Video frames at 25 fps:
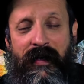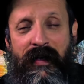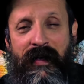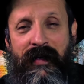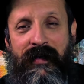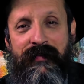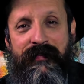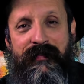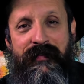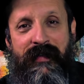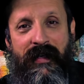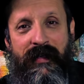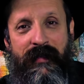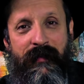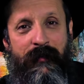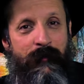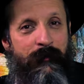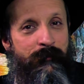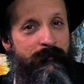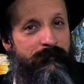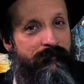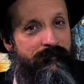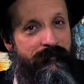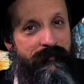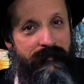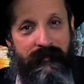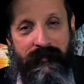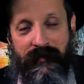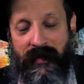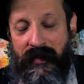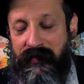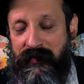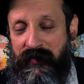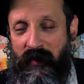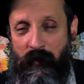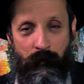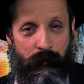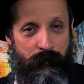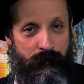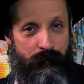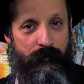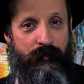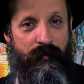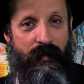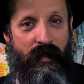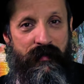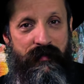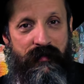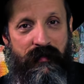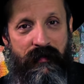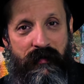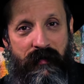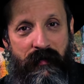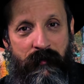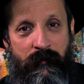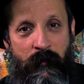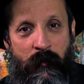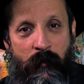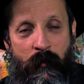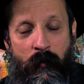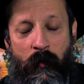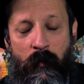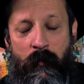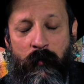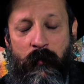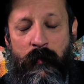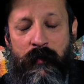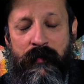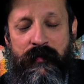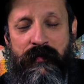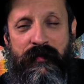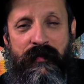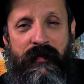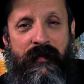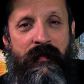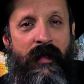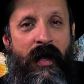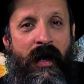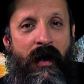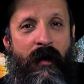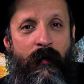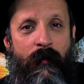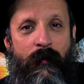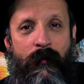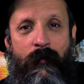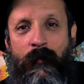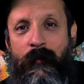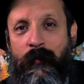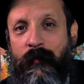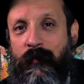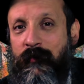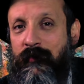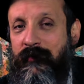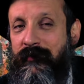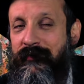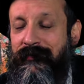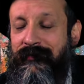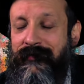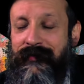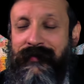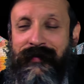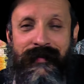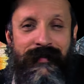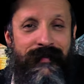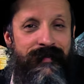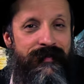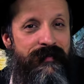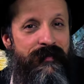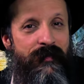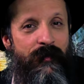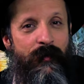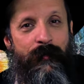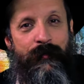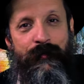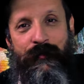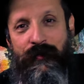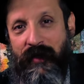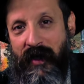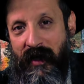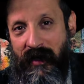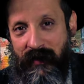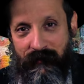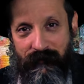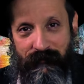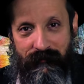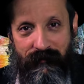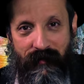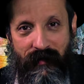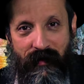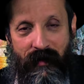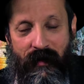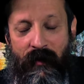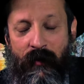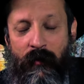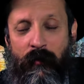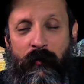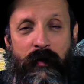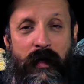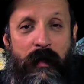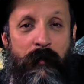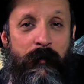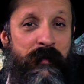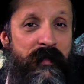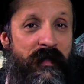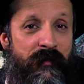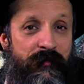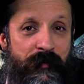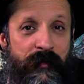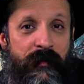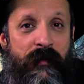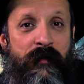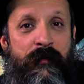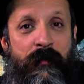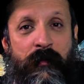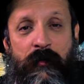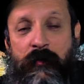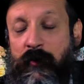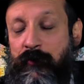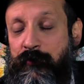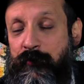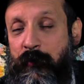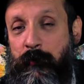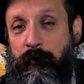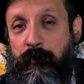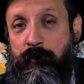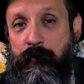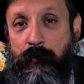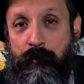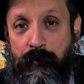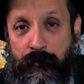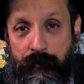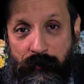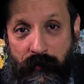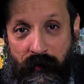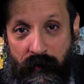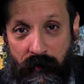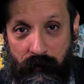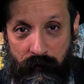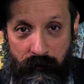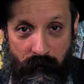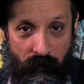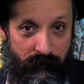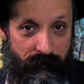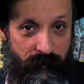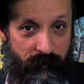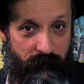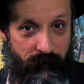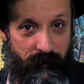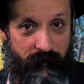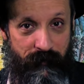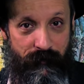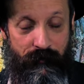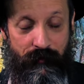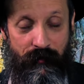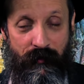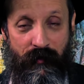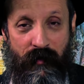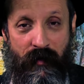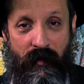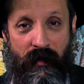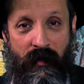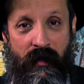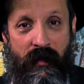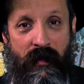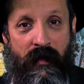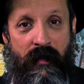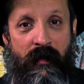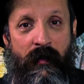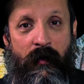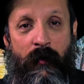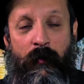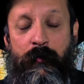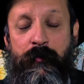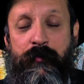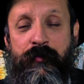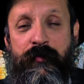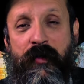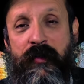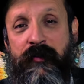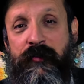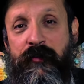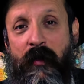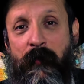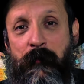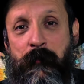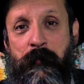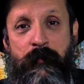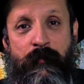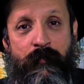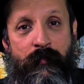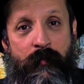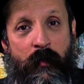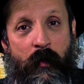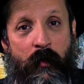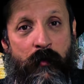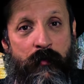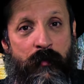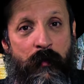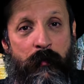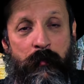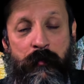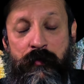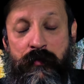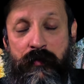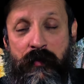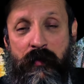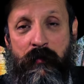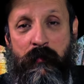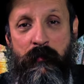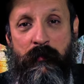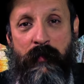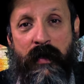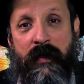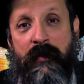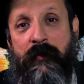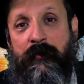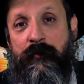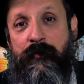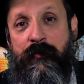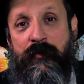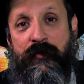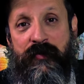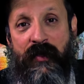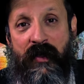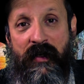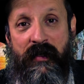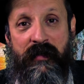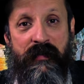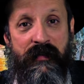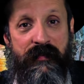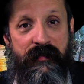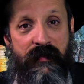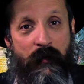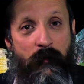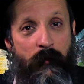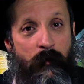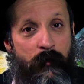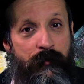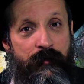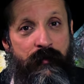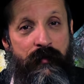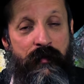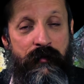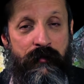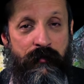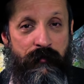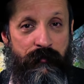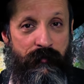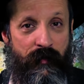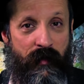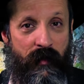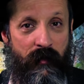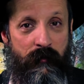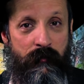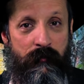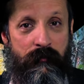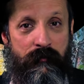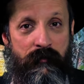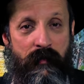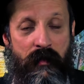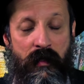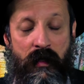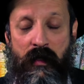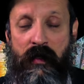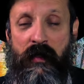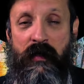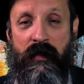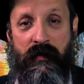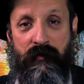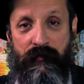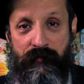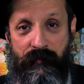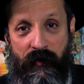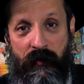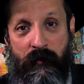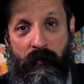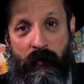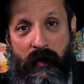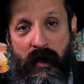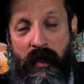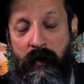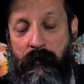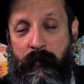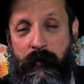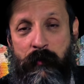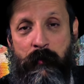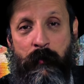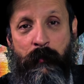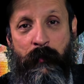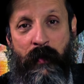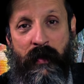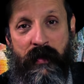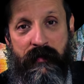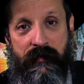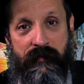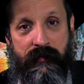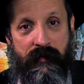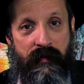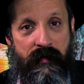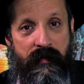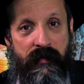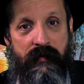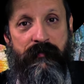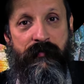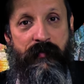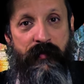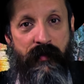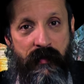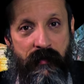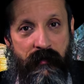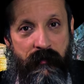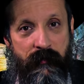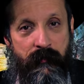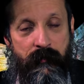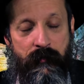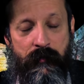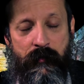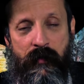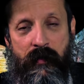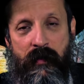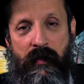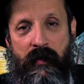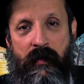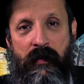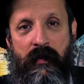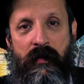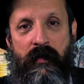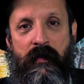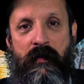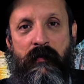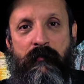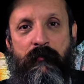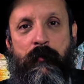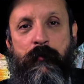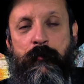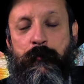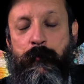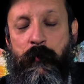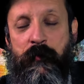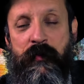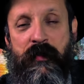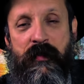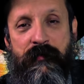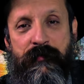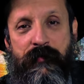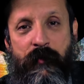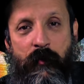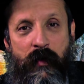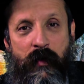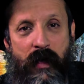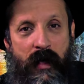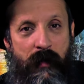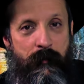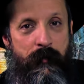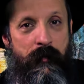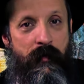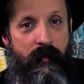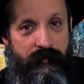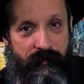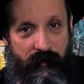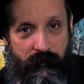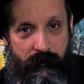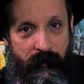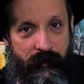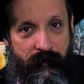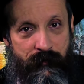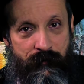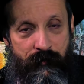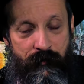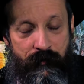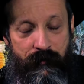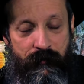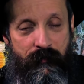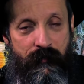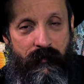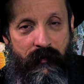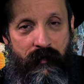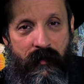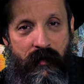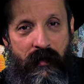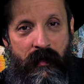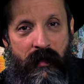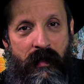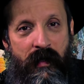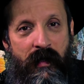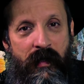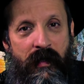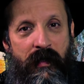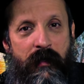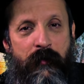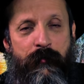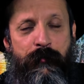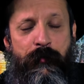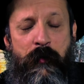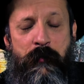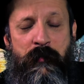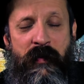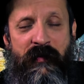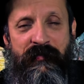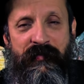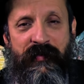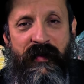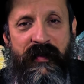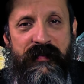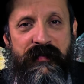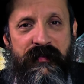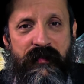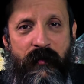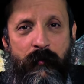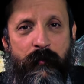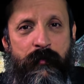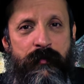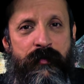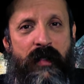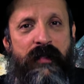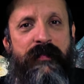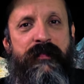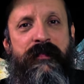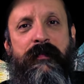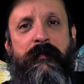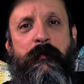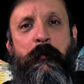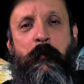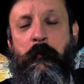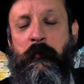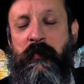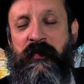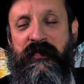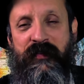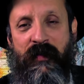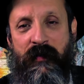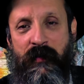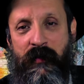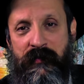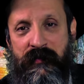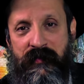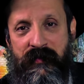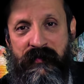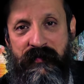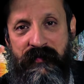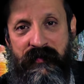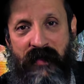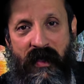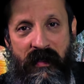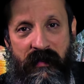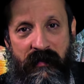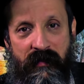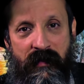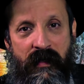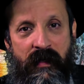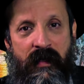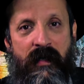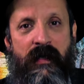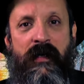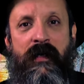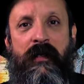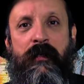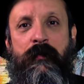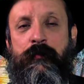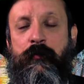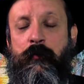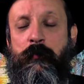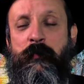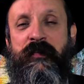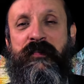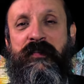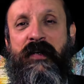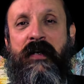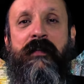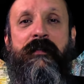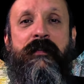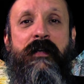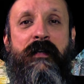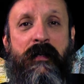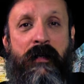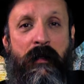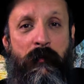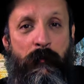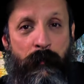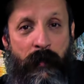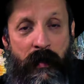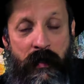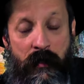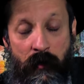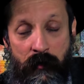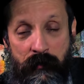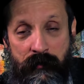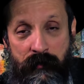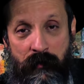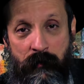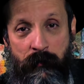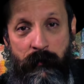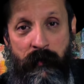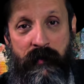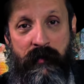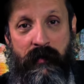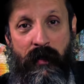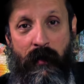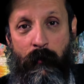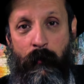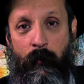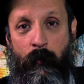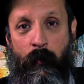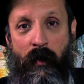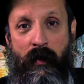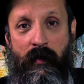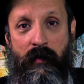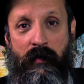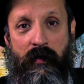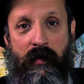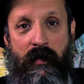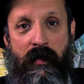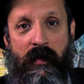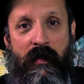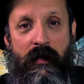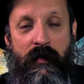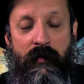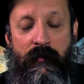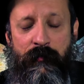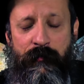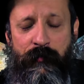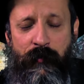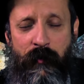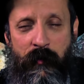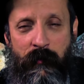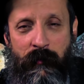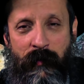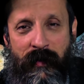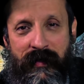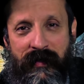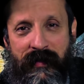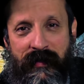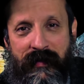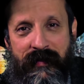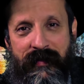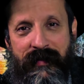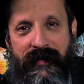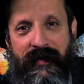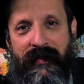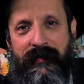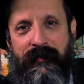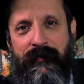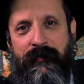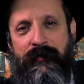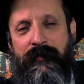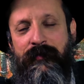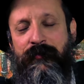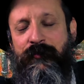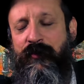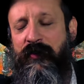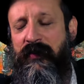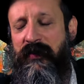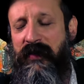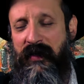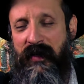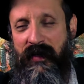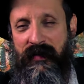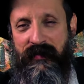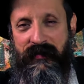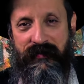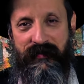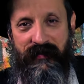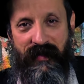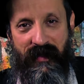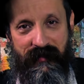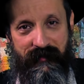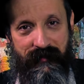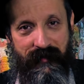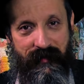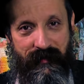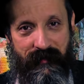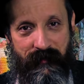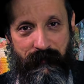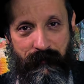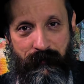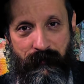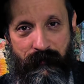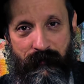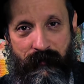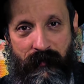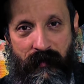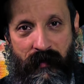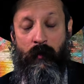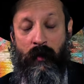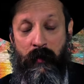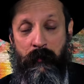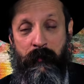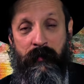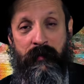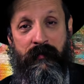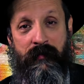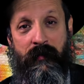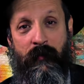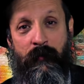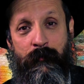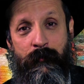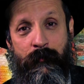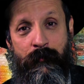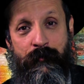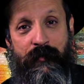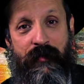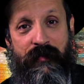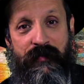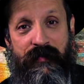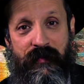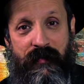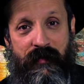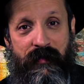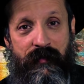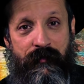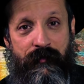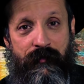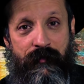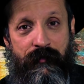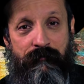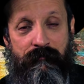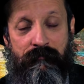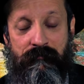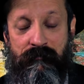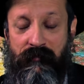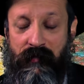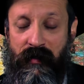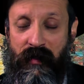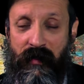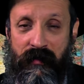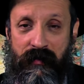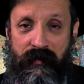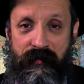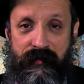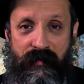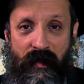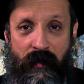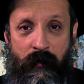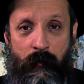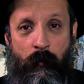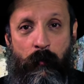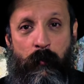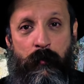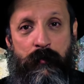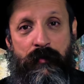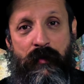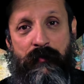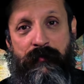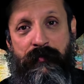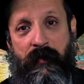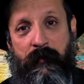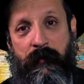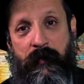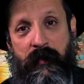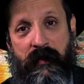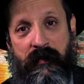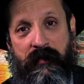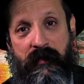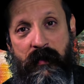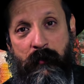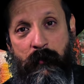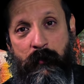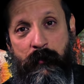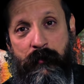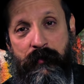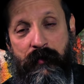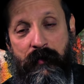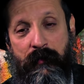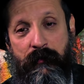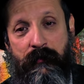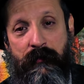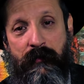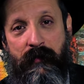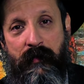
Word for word: Elas caíram nas almas dos Hassidim como assim algo extraordinário. O Rebbe está falando que nós vamos nos ver novamente. Ou seja, nós vamos ter o mérito de sair dessa cortina de ferro e ver o Rebbe num país livre, vamos poder Rebbe novamente. E foi uma festa, os Hassidim começaram a dançar, eles começaram a dar um palhota no meio da rua. Foi uma alegria generalizada ali. O Rebbe, então, no dia seguinte, ele saiu com sua família da Rússia.